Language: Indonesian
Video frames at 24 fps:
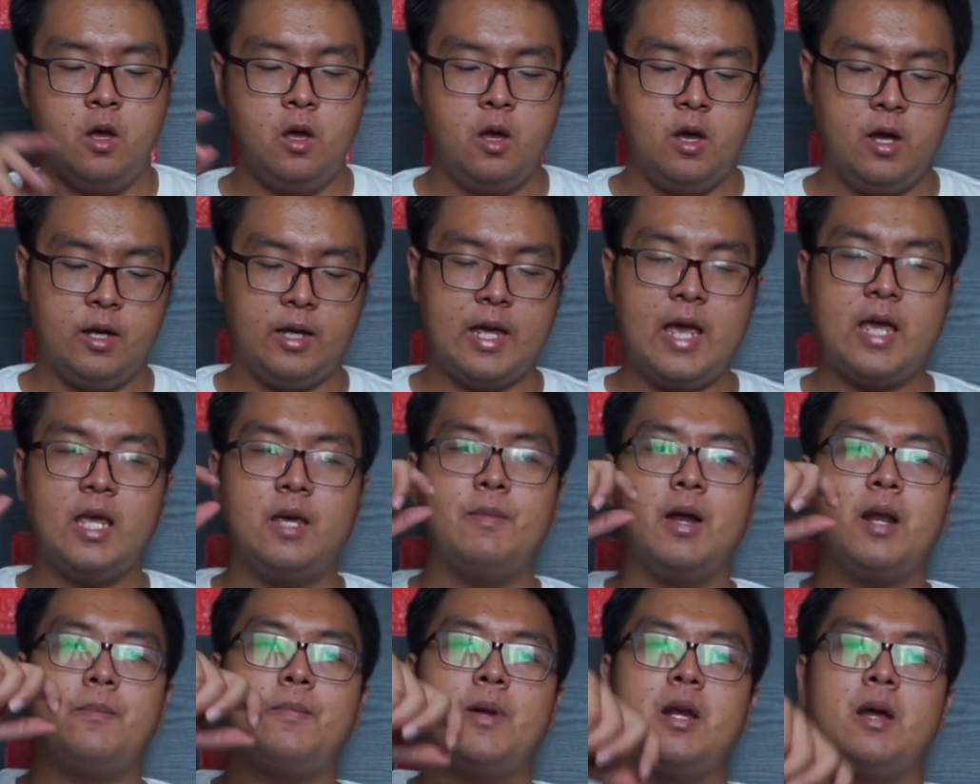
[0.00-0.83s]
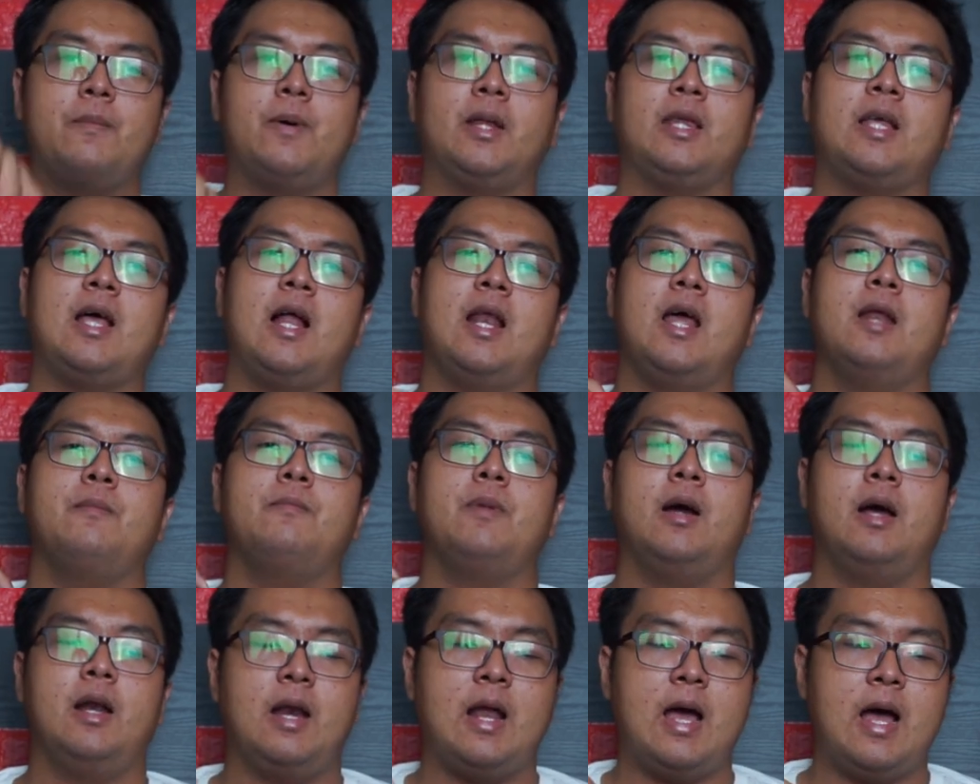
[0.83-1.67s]
Oke, gimana pendapat kalian
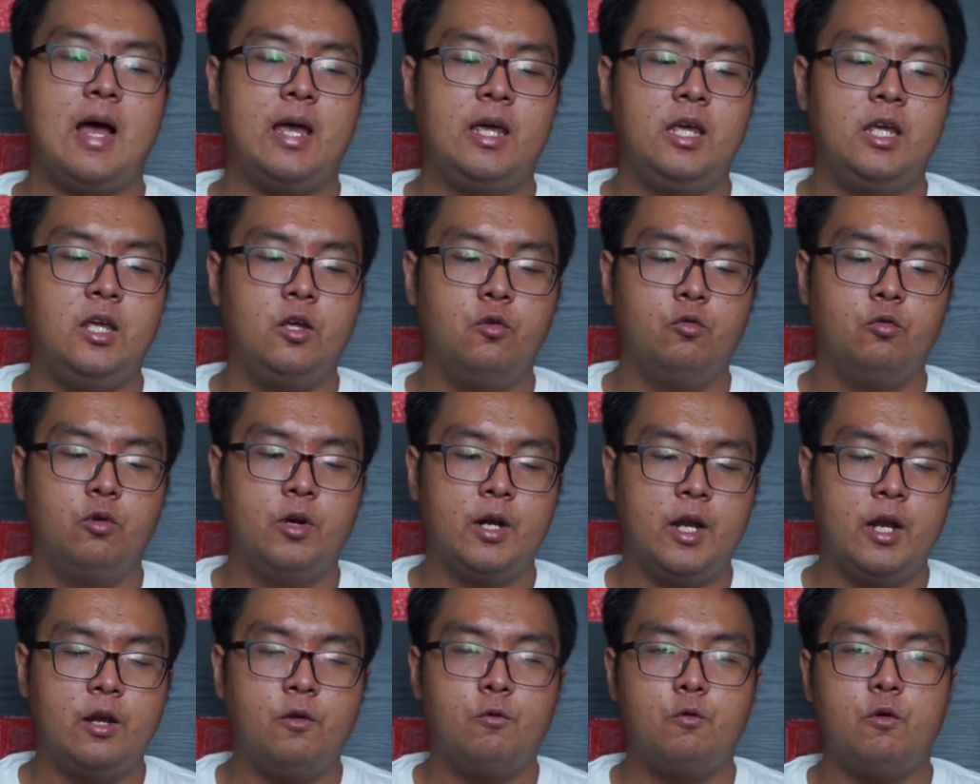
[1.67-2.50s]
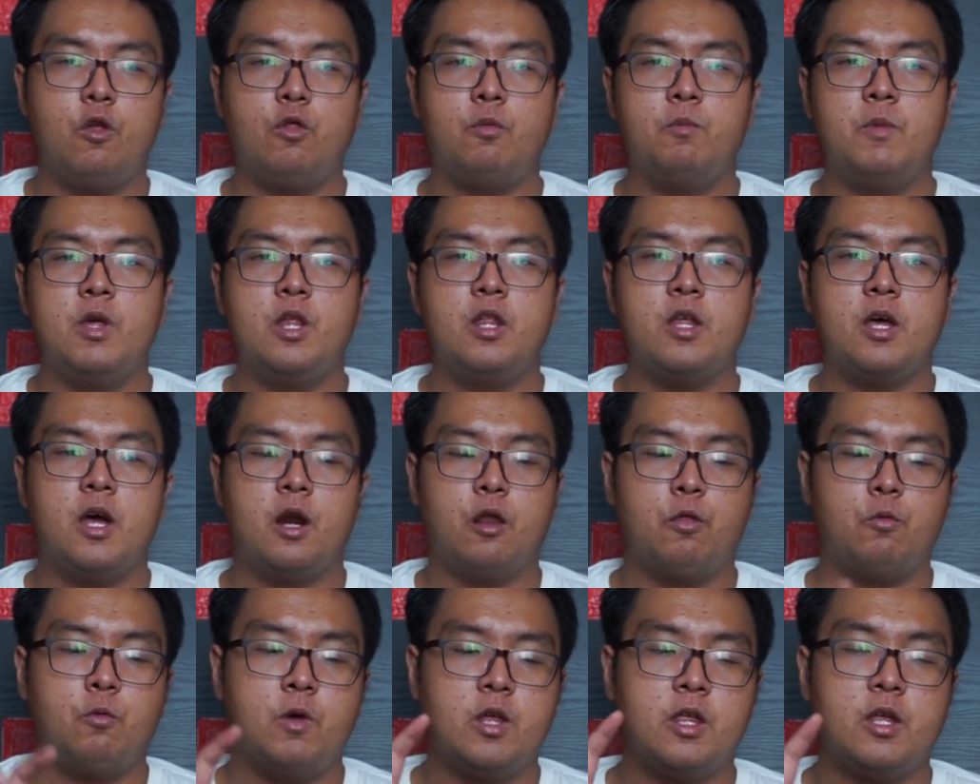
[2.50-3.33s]
mengenai Ugreen USB Share
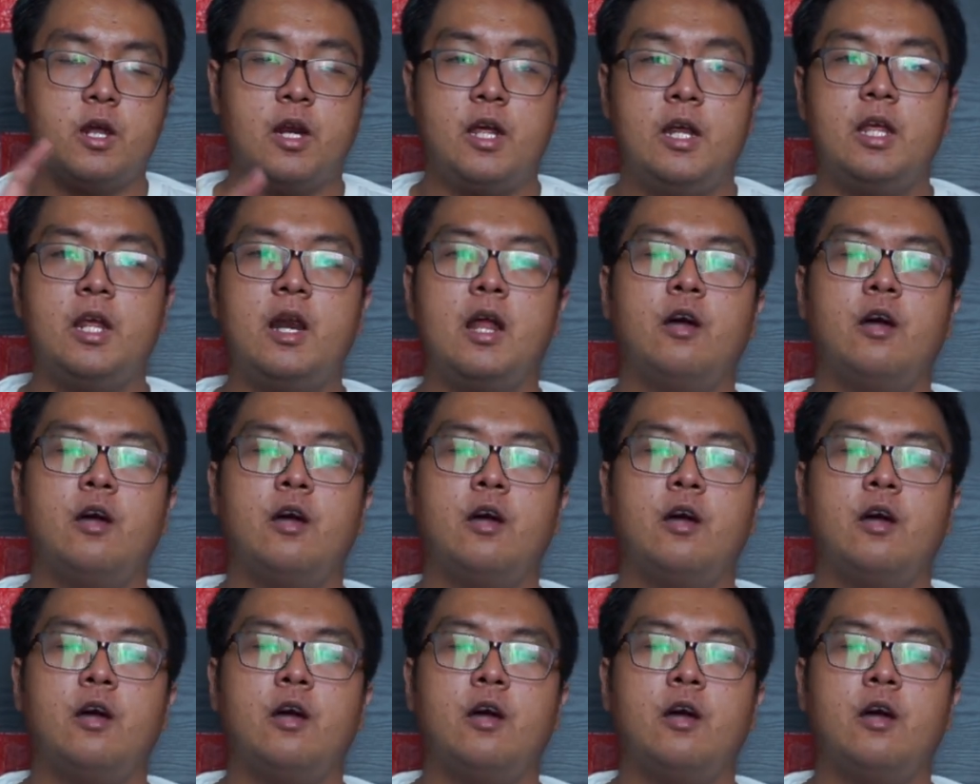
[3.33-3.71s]
Switcher ini?